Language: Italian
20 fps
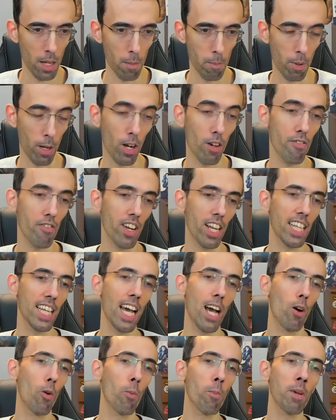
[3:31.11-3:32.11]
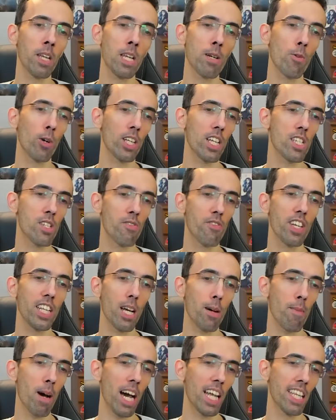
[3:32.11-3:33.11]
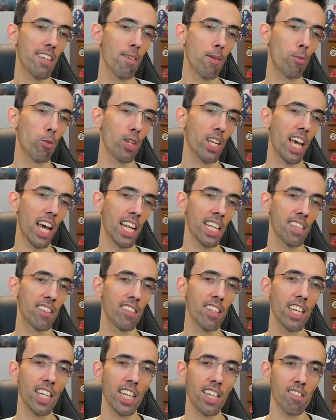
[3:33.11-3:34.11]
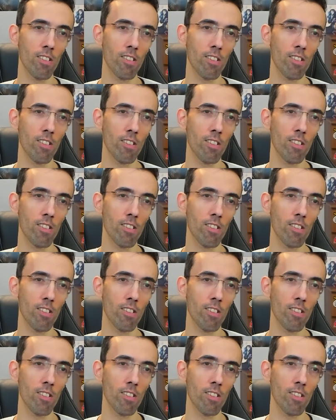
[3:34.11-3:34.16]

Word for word: Però, frate, un minimo di sfida ma la devi pur garantire.